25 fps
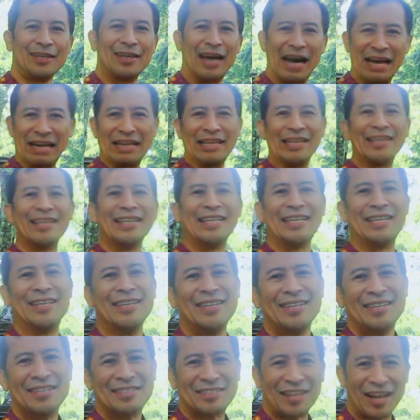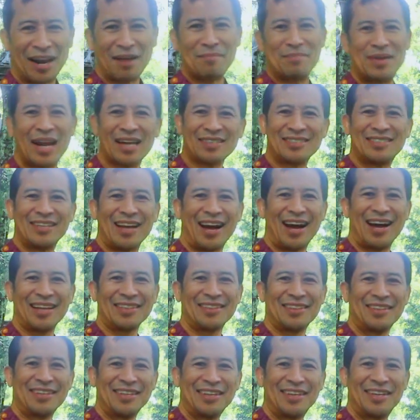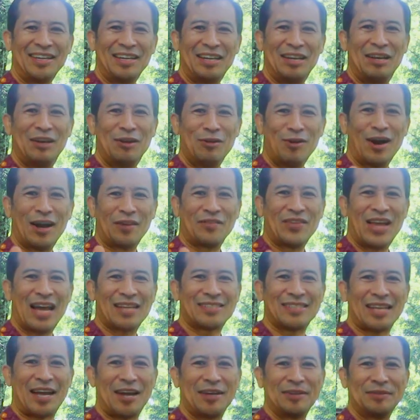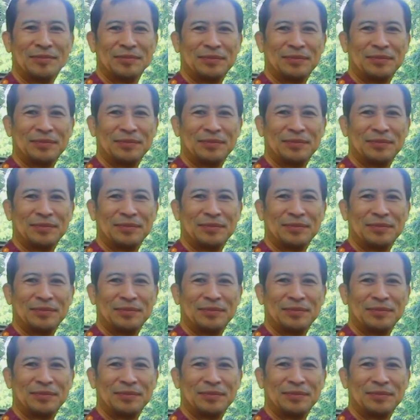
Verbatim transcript: hari ini. Salam dahsyat luar biasa.